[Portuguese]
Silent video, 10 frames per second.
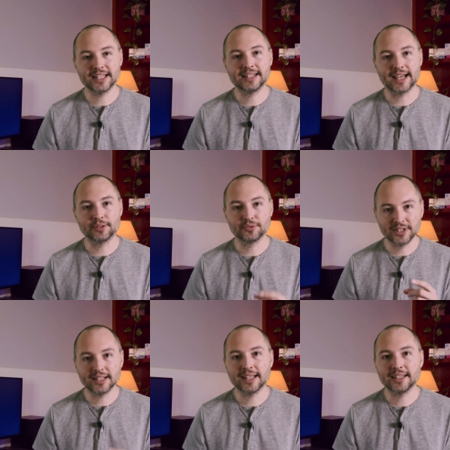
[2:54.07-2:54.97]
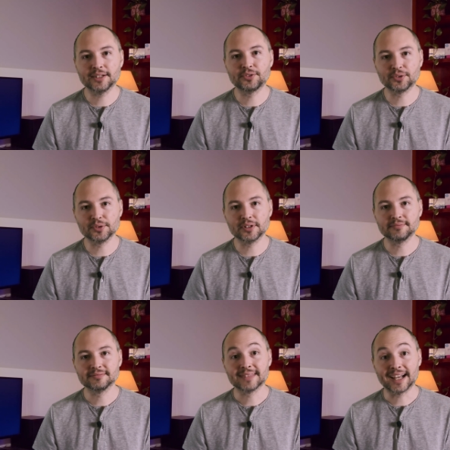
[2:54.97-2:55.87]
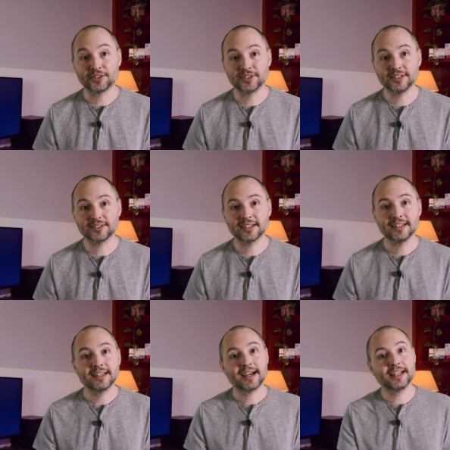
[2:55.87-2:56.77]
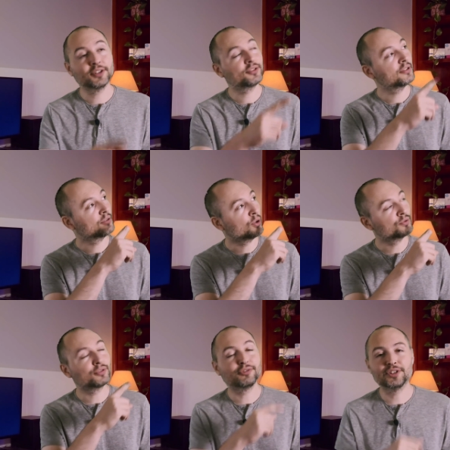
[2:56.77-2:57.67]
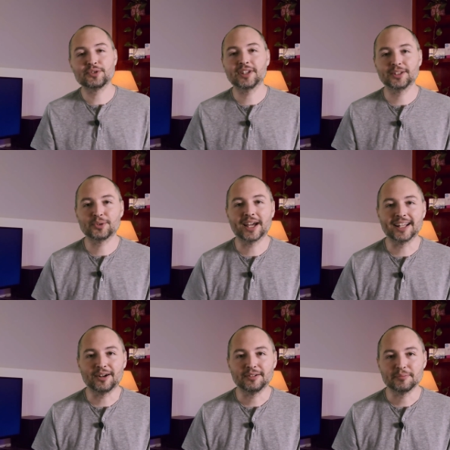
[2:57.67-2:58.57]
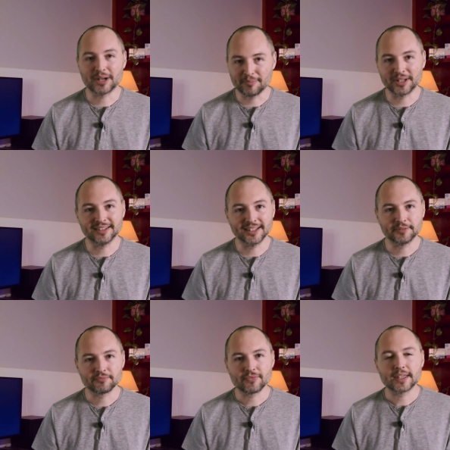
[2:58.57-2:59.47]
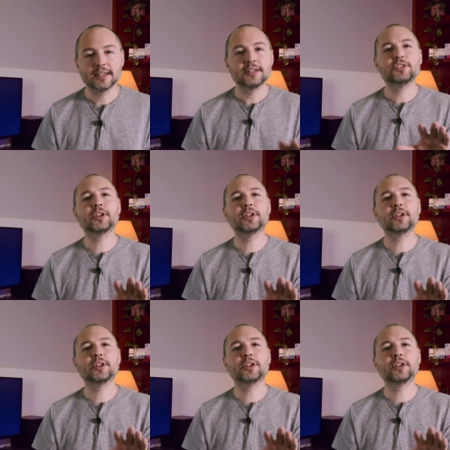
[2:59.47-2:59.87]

DNA no DNA Kit Studio, assista a esse outro vídeo aqui do canal para aprender. De